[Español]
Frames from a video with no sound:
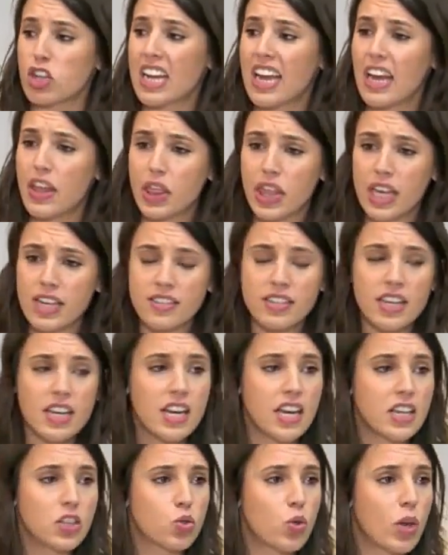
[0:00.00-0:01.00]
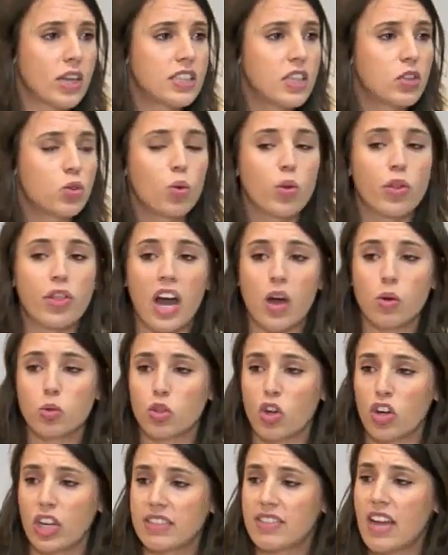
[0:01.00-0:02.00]
Que cesen en su actitud
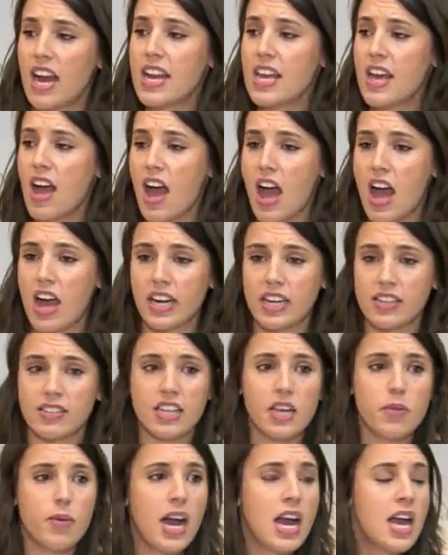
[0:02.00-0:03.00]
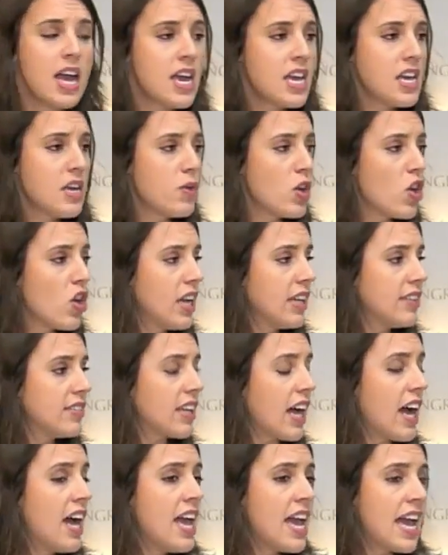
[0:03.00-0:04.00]
autoritaria, agresiva y
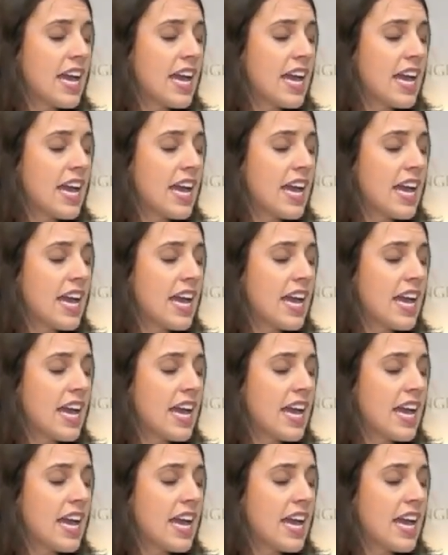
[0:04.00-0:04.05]
violenta.